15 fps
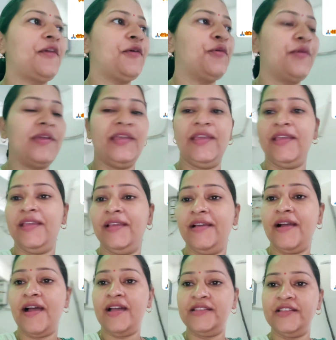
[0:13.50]
क्योंकि
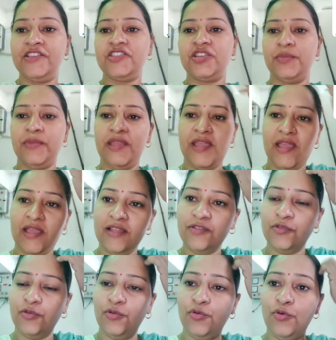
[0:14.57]
आज अष्टमी है
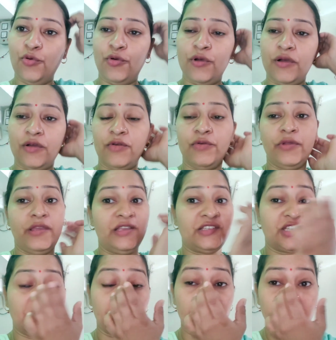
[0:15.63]
तो लोग कोई
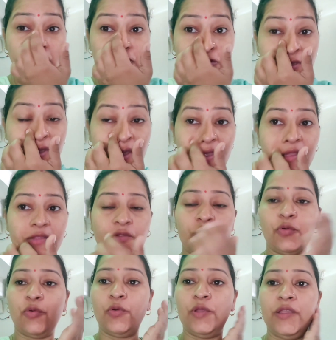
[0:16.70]
अष्टमी पूछता है
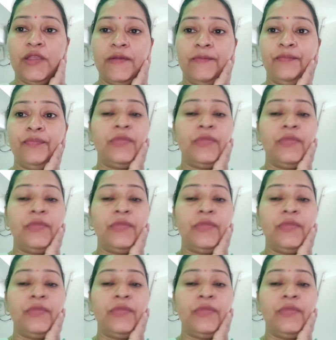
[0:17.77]
तो कोई